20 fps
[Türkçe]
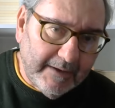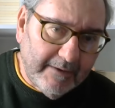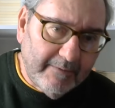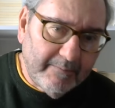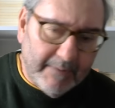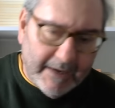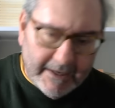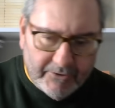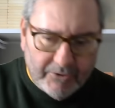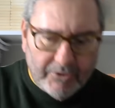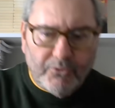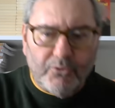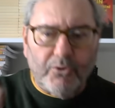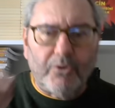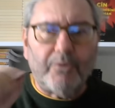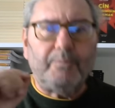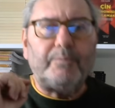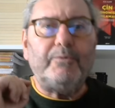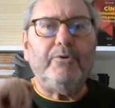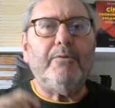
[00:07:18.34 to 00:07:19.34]
Bence
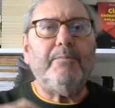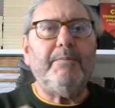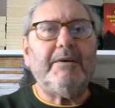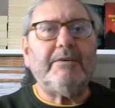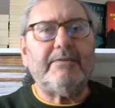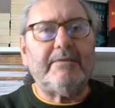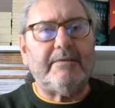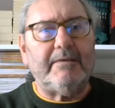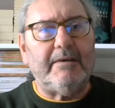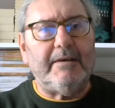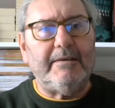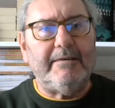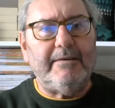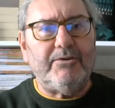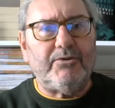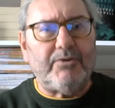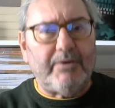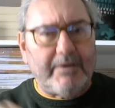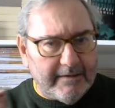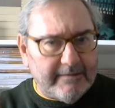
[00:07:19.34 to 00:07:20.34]
çok büyük bir
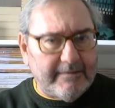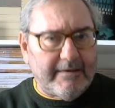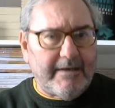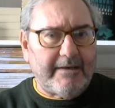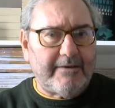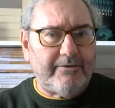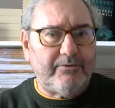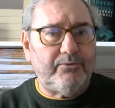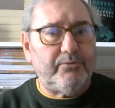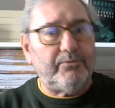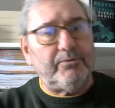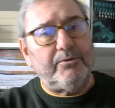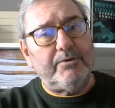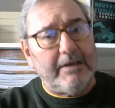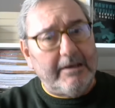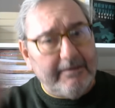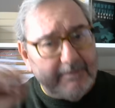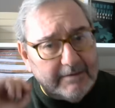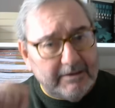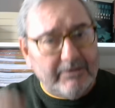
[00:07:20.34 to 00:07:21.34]
stratejik atak
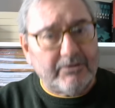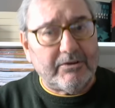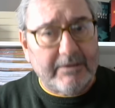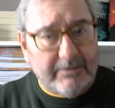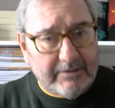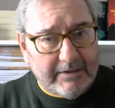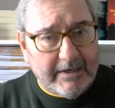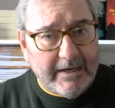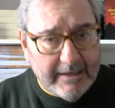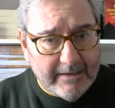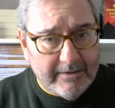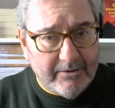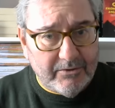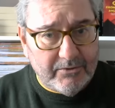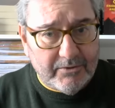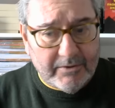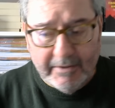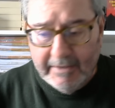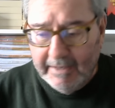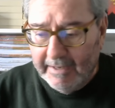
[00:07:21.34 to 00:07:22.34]
Türkiye ve Cezayir
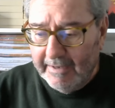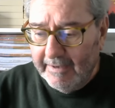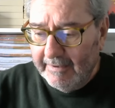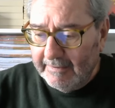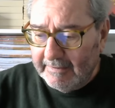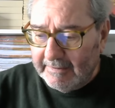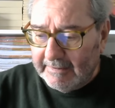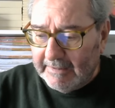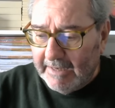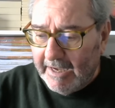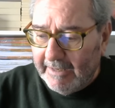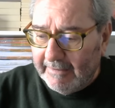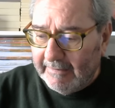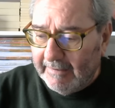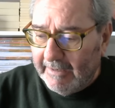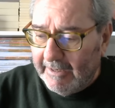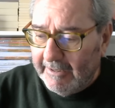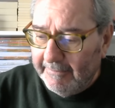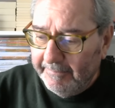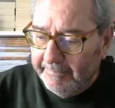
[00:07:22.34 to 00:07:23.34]
için.
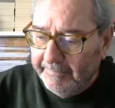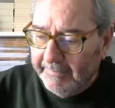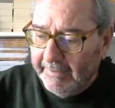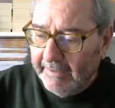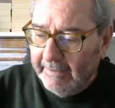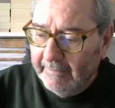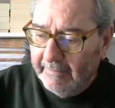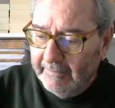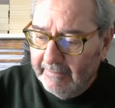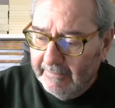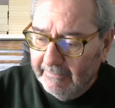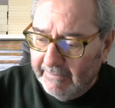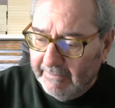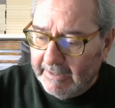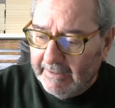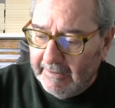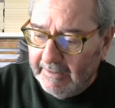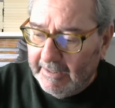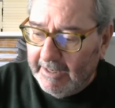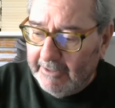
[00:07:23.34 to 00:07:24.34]
Zaten
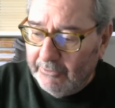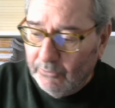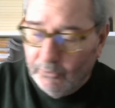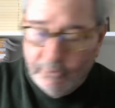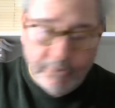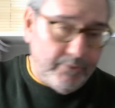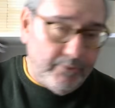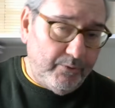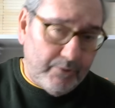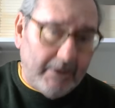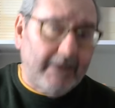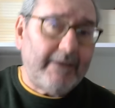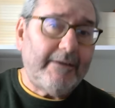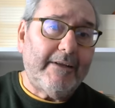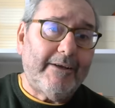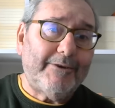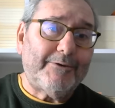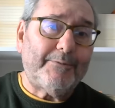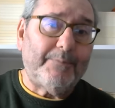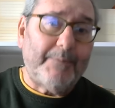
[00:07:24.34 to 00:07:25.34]
varılan 13
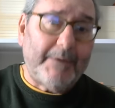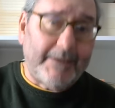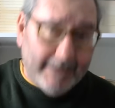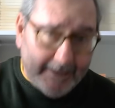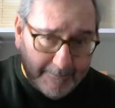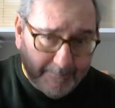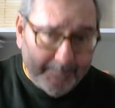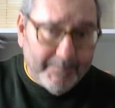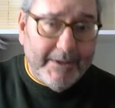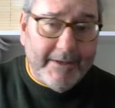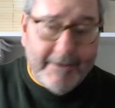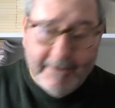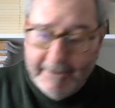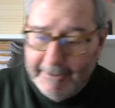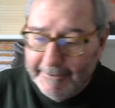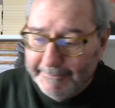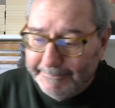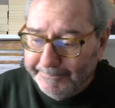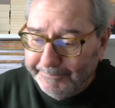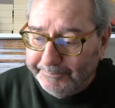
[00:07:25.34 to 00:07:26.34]
anlaşmadan
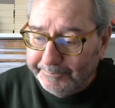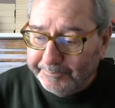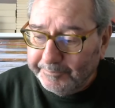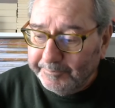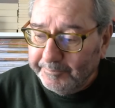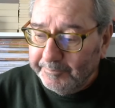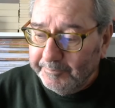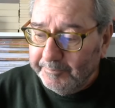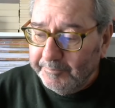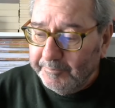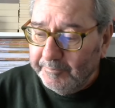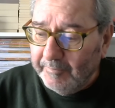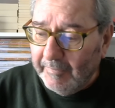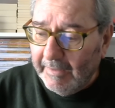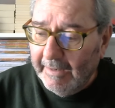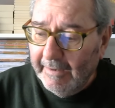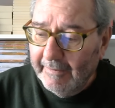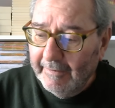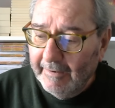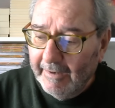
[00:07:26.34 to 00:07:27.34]
biri
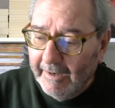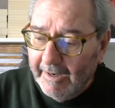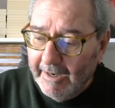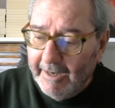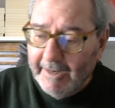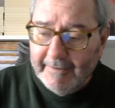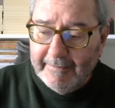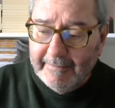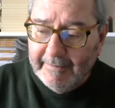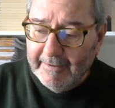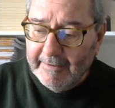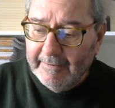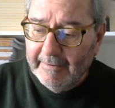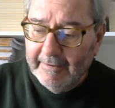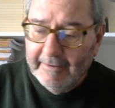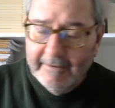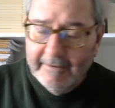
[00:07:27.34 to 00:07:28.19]
artık